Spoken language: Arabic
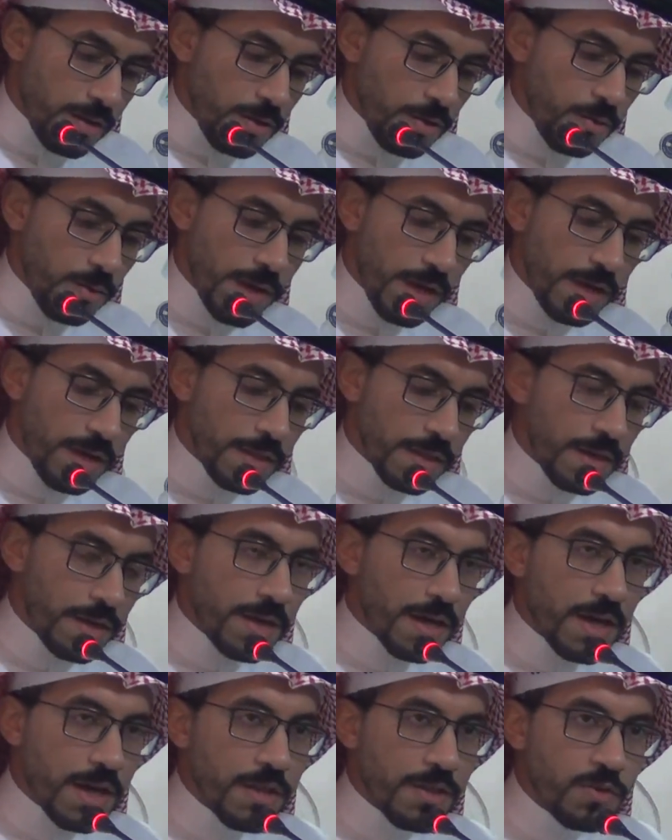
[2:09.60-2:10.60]

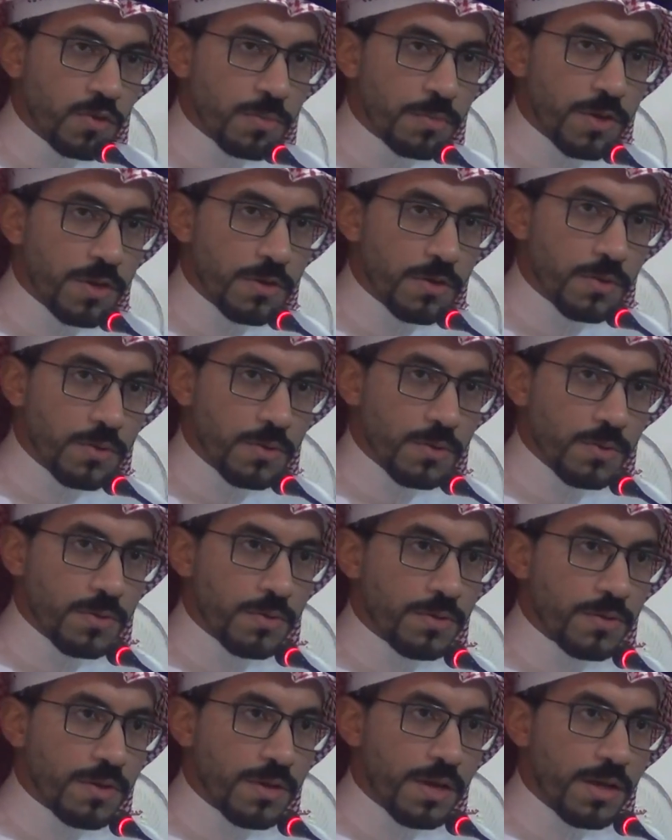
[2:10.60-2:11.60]
وأيضا أخذت
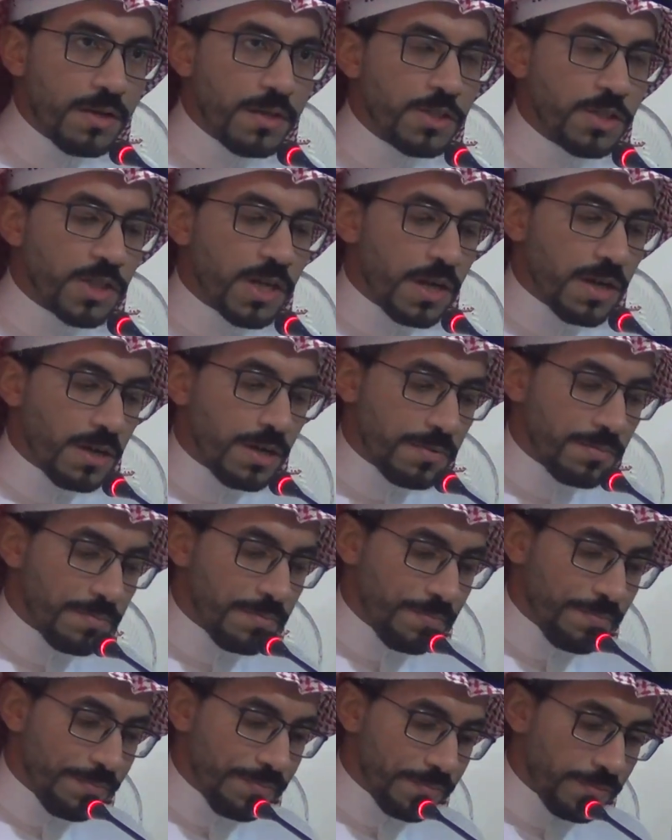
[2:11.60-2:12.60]
منه النجارة
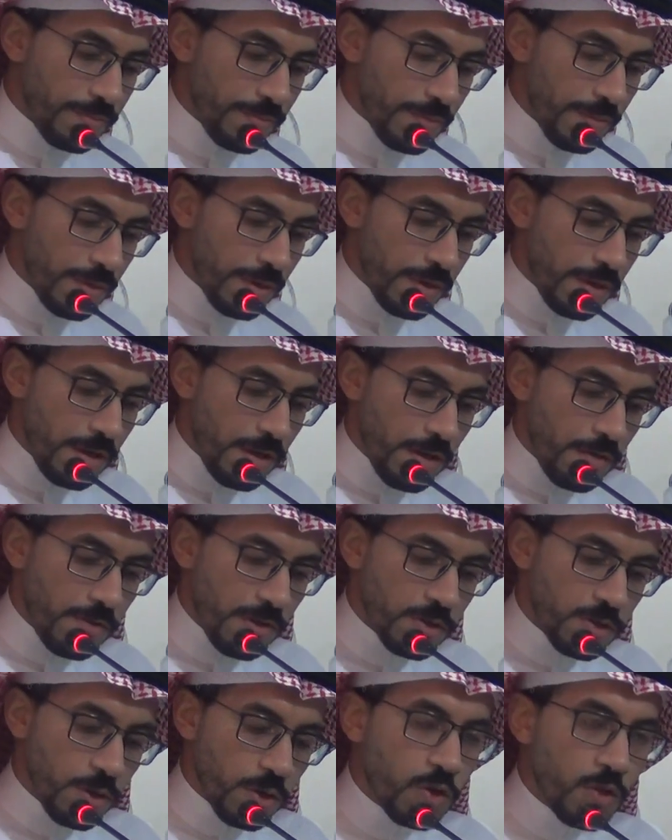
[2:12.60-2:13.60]

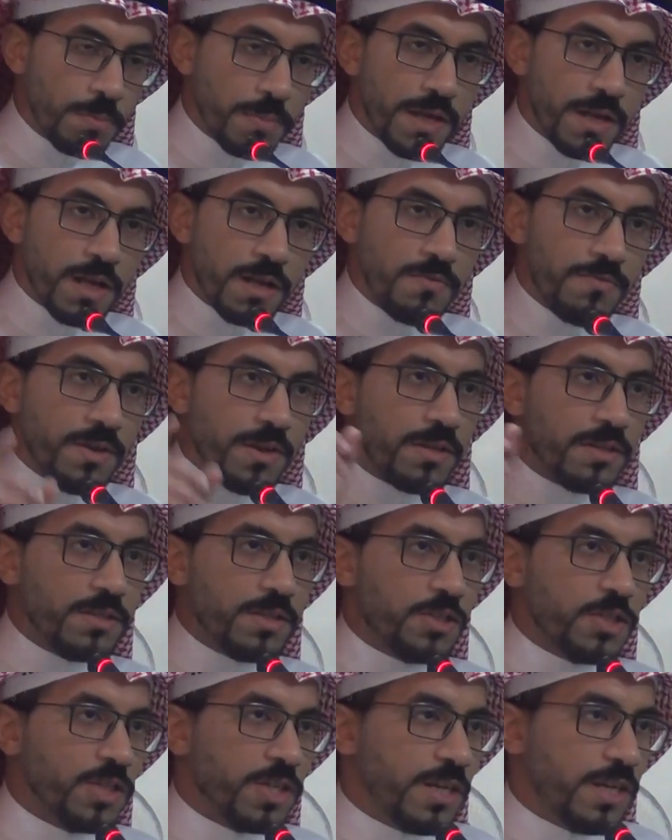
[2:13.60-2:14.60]
فصرت بين الفن
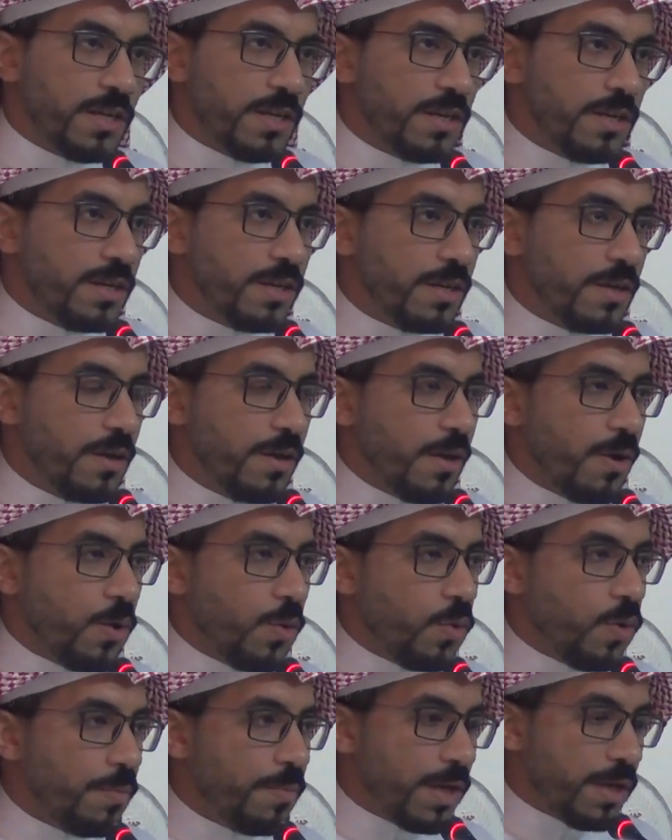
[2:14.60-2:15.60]
التشكيلي
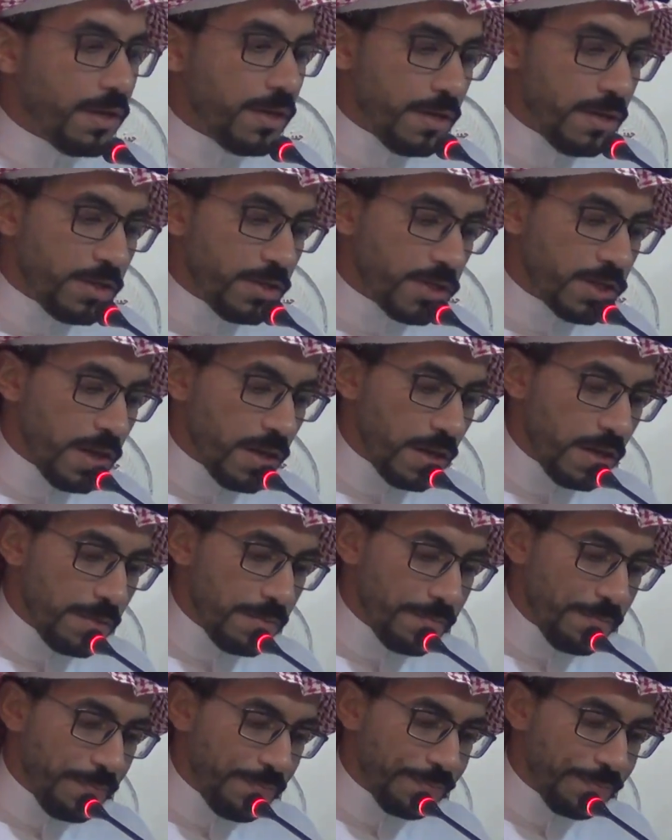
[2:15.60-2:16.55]
وبين النجارة